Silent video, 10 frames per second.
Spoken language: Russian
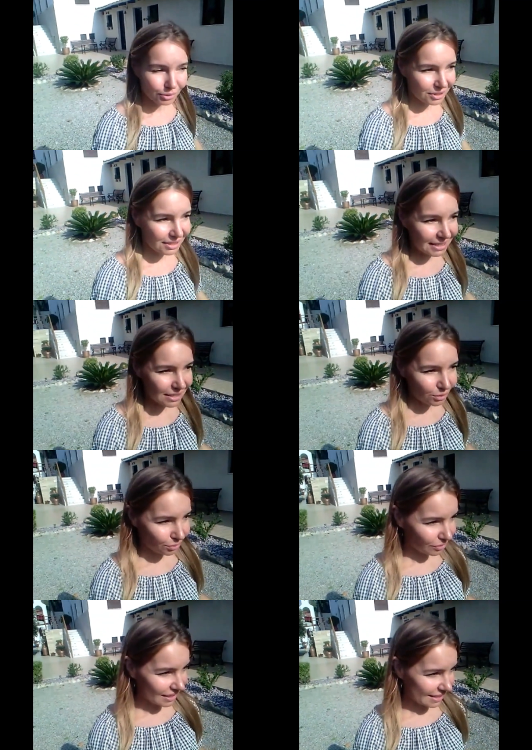То есть, если у
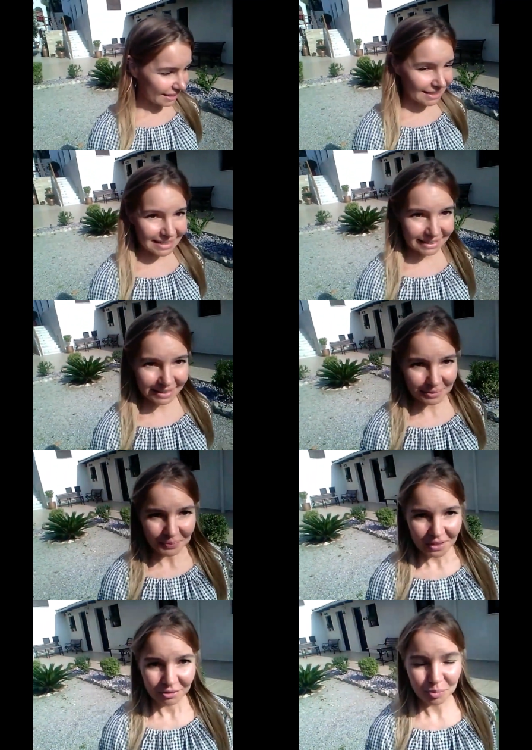вас где-то
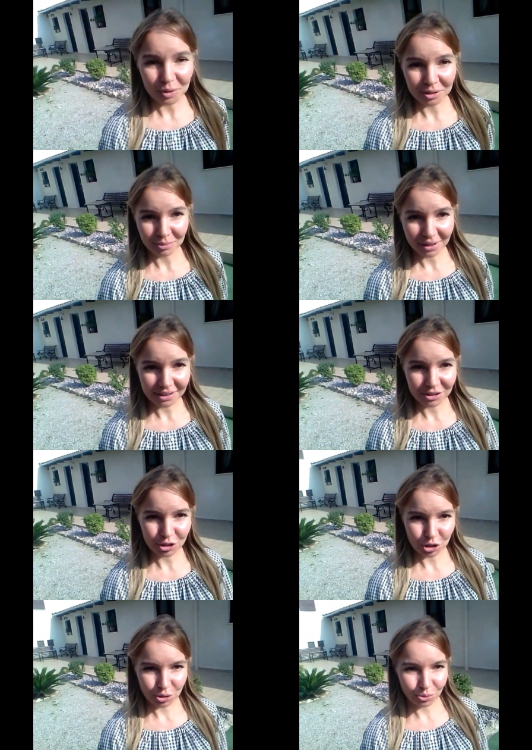вы
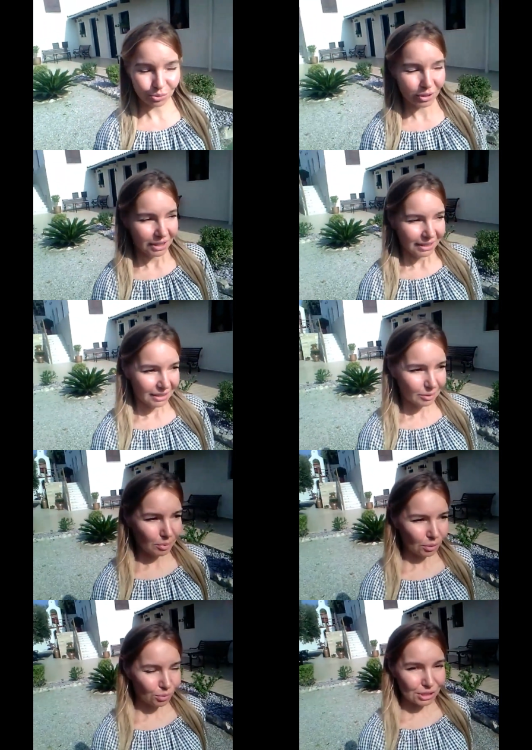понимаете, что
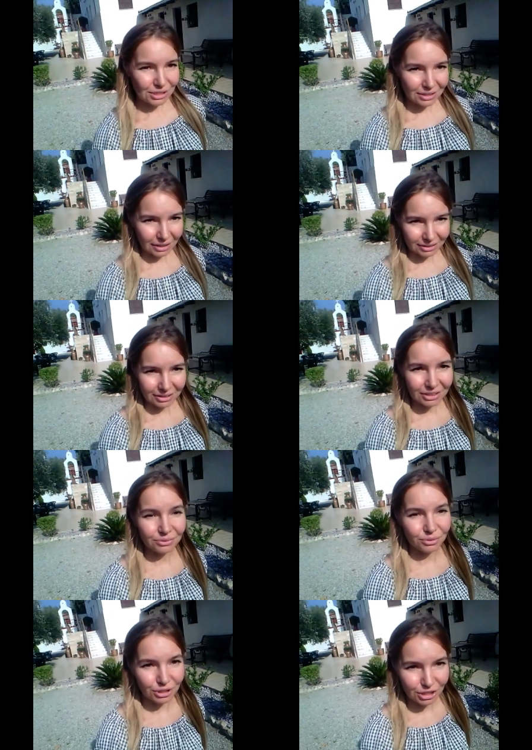либо кустик как-то не
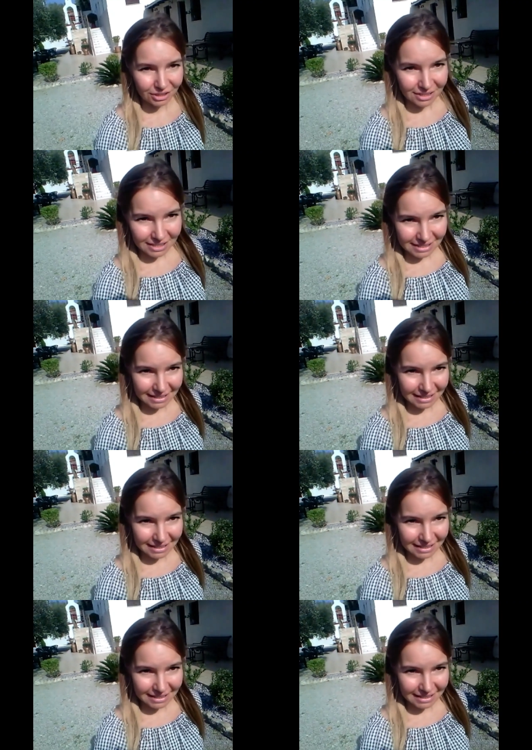выжил с